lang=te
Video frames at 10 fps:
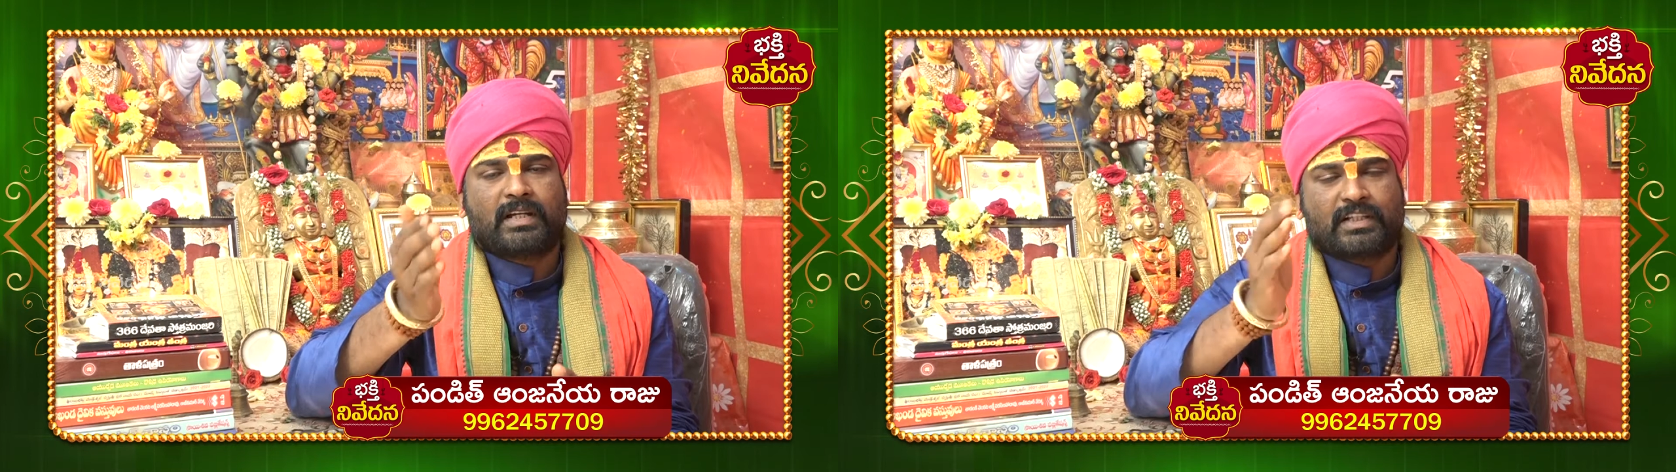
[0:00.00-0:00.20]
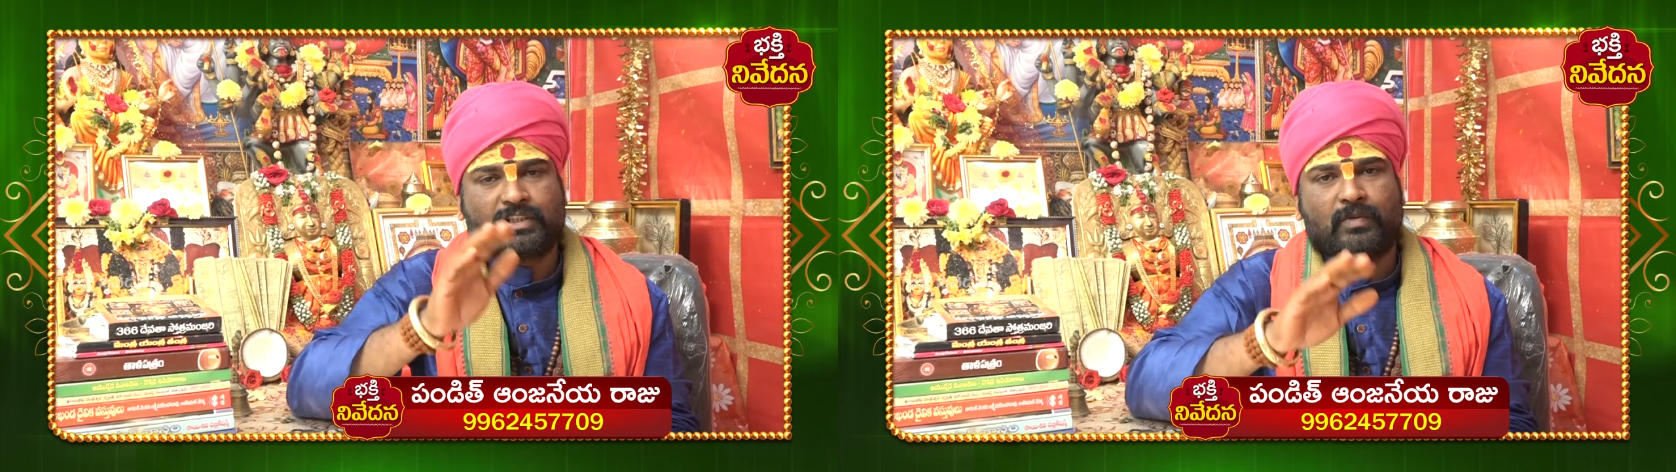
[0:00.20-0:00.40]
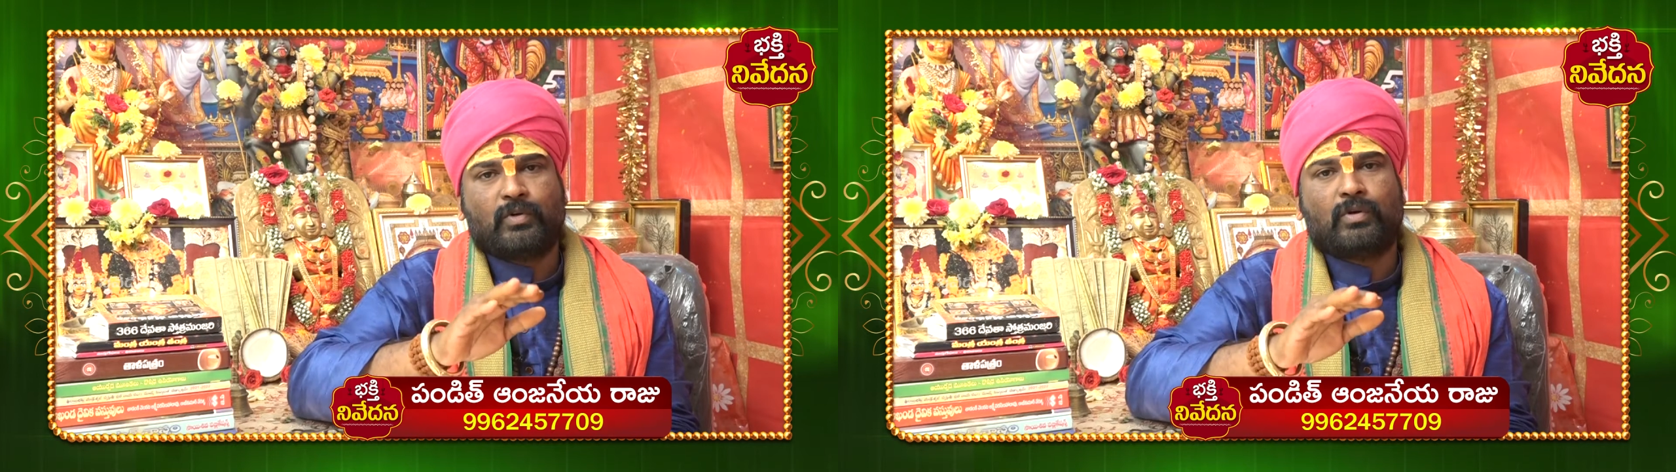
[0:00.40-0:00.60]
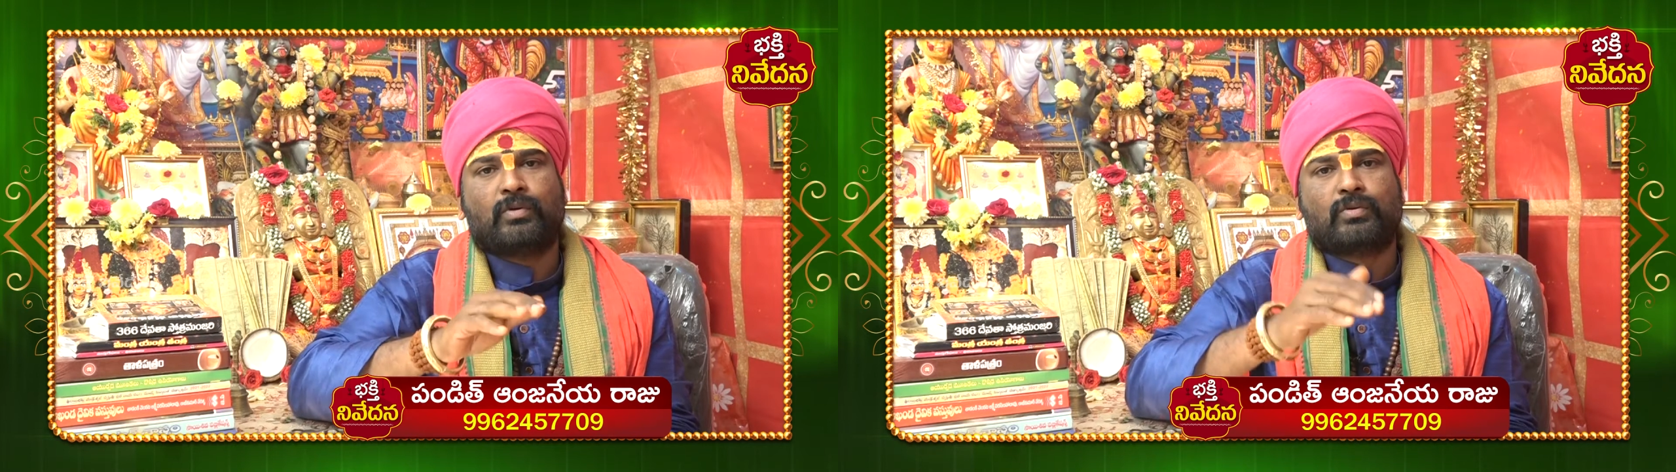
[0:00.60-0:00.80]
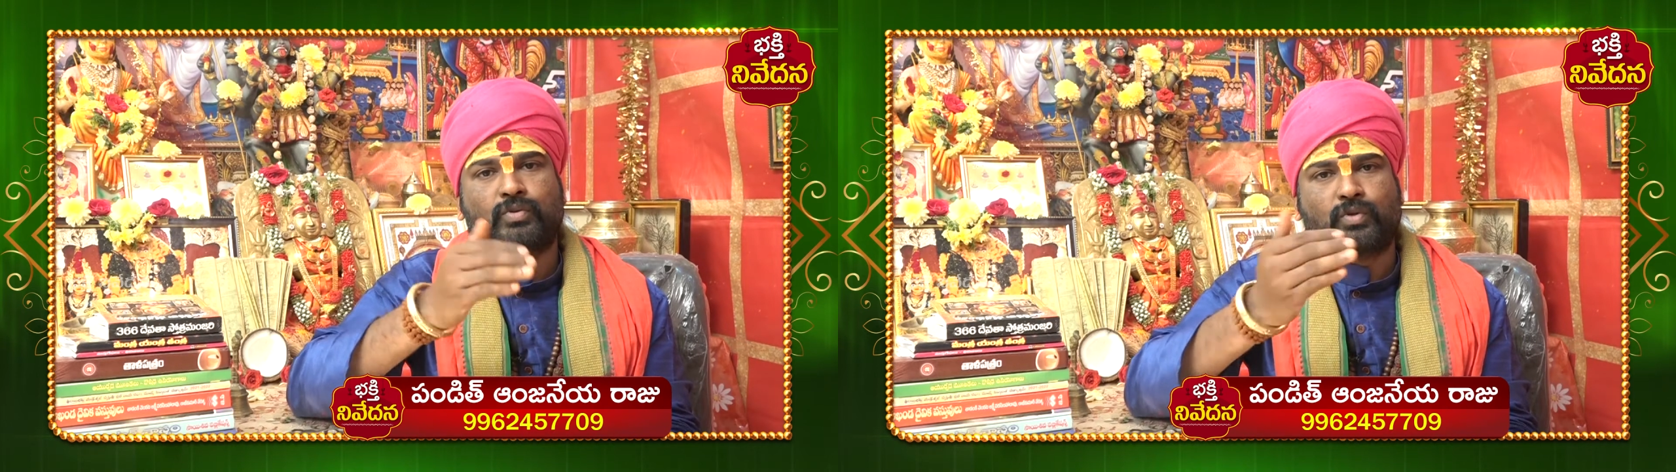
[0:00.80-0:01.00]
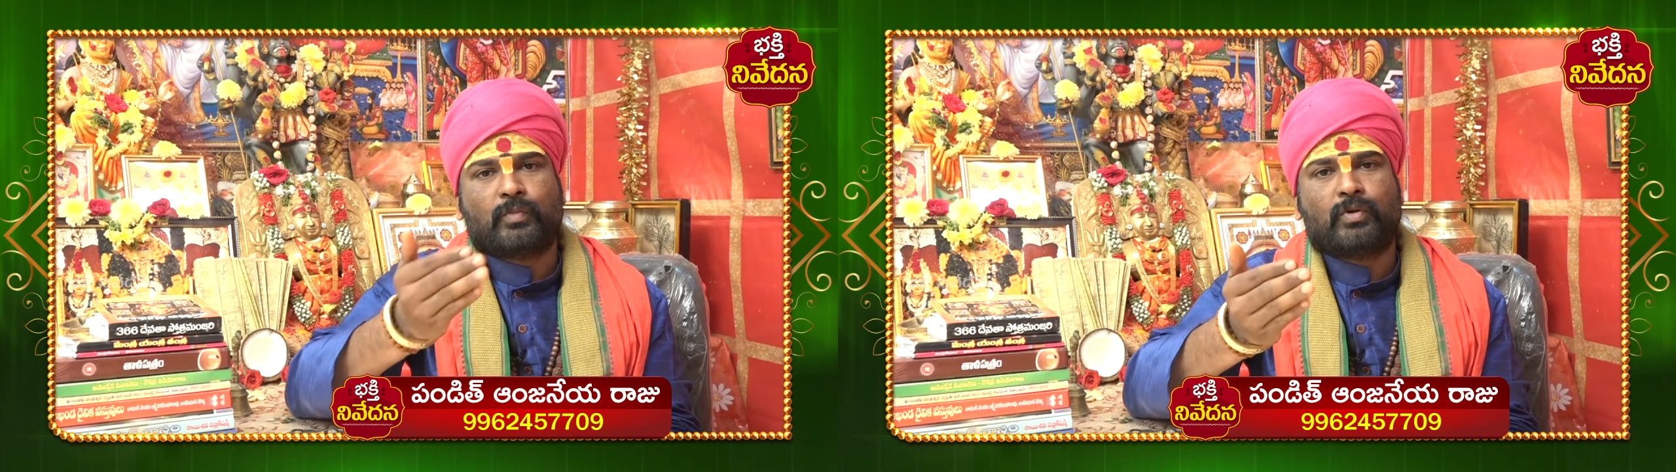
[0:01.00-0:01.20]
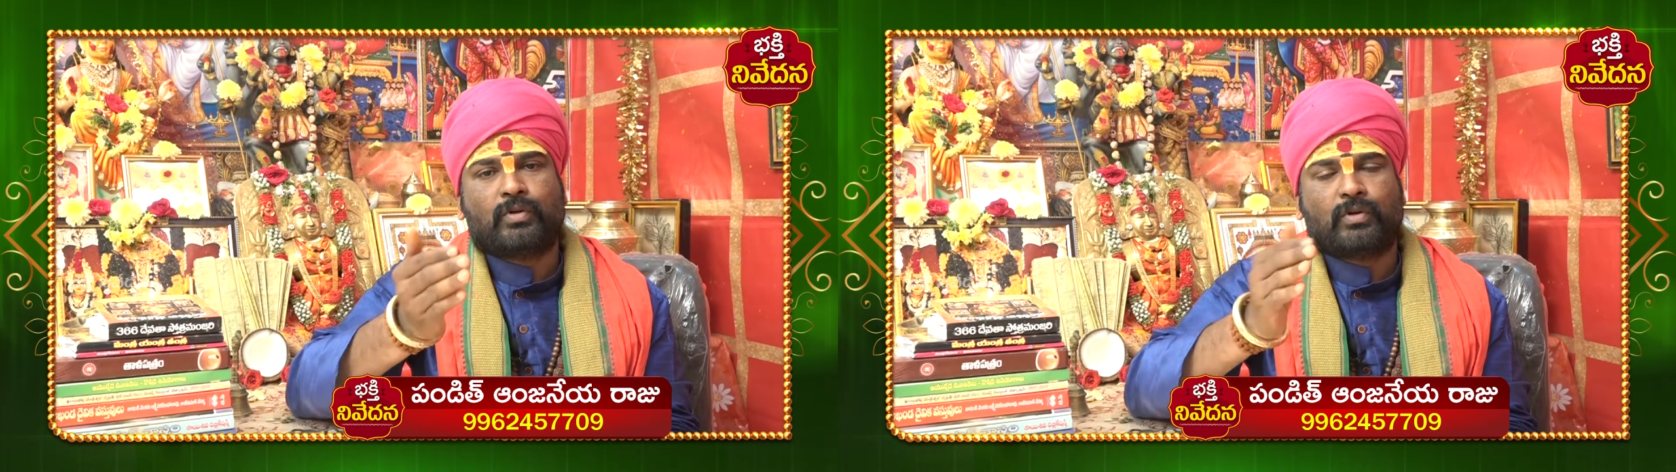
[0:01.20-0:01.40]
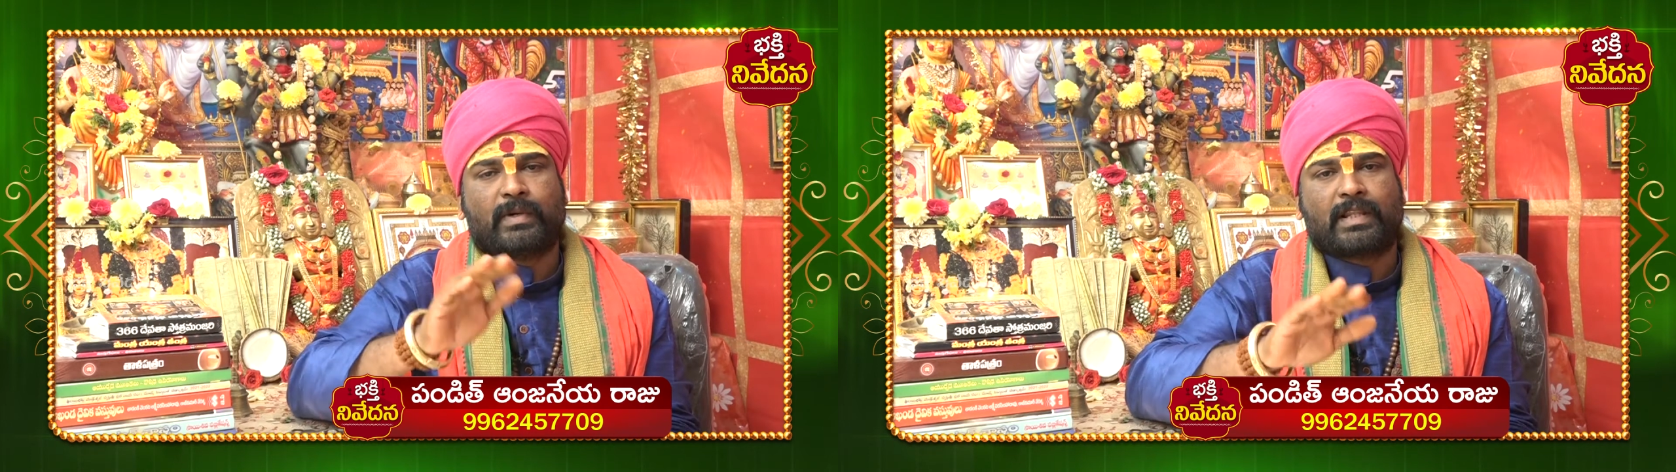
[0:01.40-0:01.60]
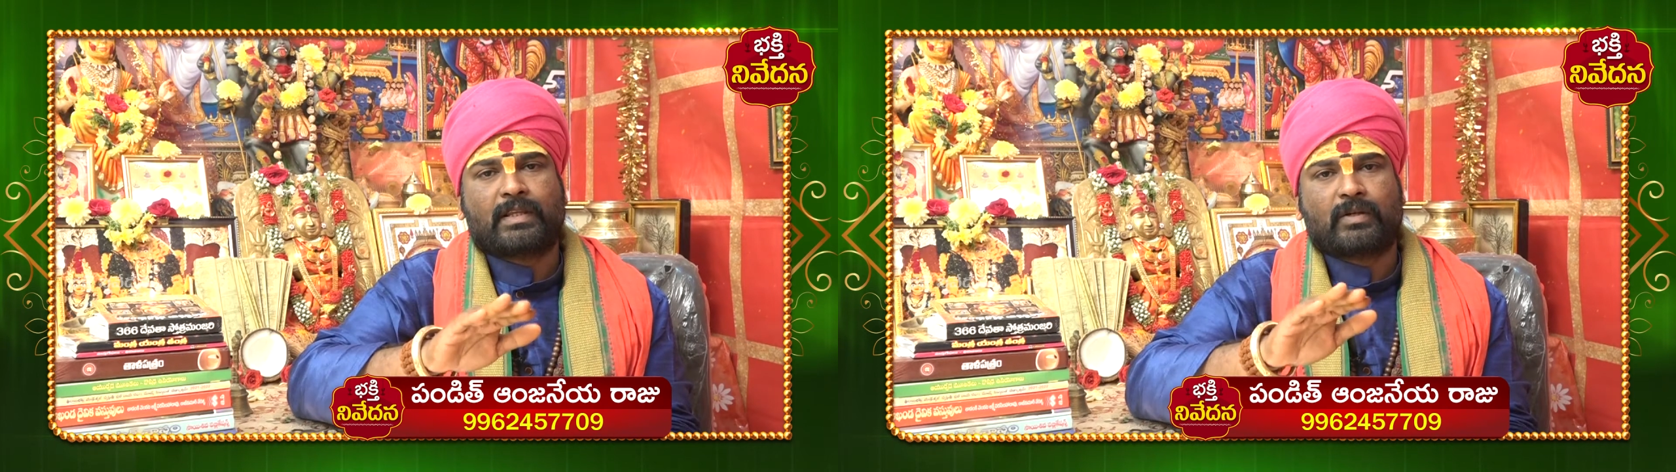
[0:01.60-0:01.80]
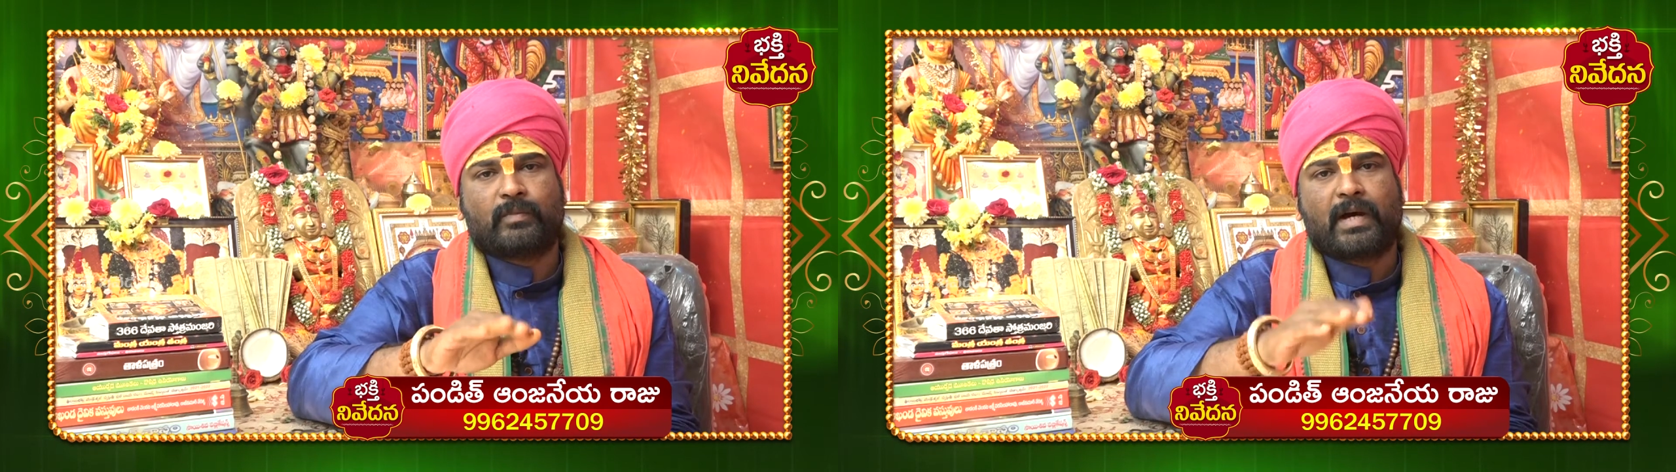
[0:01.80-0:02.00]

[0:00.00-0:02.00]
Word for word: కష్టములోనూ సుఖములోను భర్తకు